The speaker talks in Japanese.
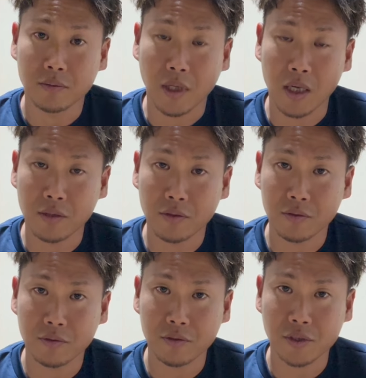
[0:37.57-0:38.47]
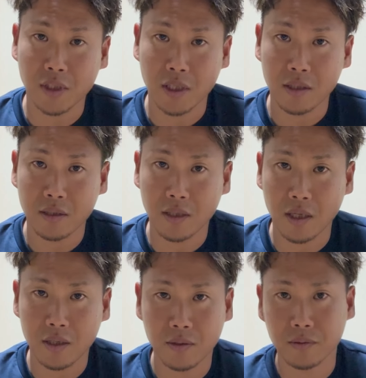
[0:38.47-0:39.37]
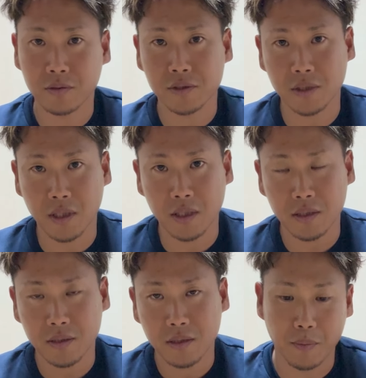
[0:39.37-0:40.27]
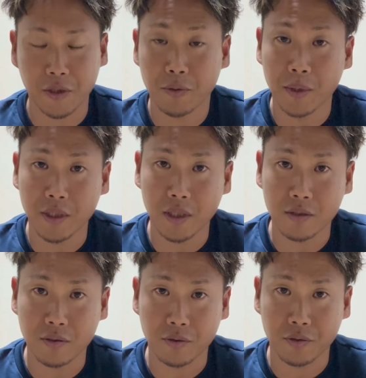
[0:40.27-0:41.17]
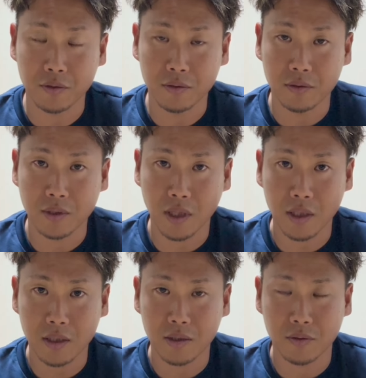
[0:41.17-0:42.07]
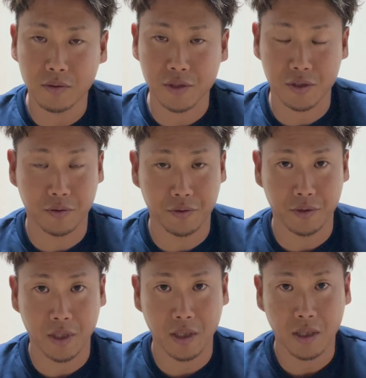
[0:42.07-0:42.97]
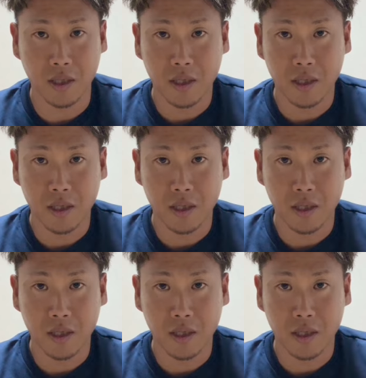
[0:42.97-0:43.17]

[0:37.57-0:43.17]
監督として代表としてまとめていくことがお仕事で、